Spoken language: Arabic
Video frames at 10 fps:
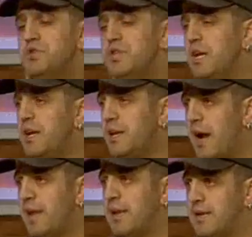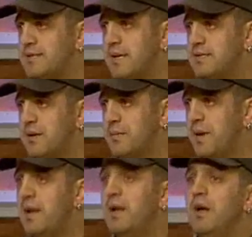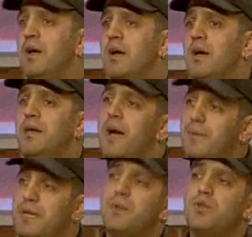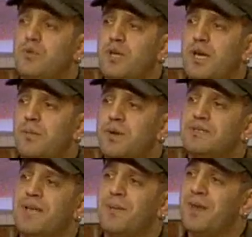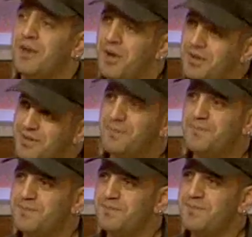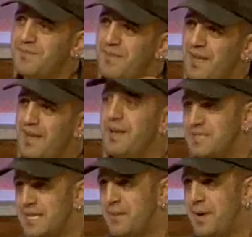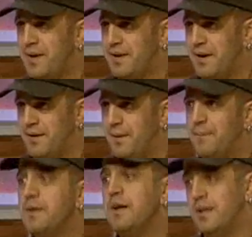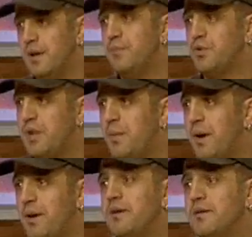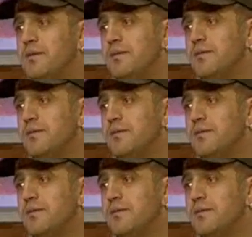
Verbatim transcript: بنشتغل نحن على هذا الاساس كرمال نعمل اللي بدهم اياه بس كمان نحط اللمسه تبعنا الانبوت تبع تبعكم تبعنا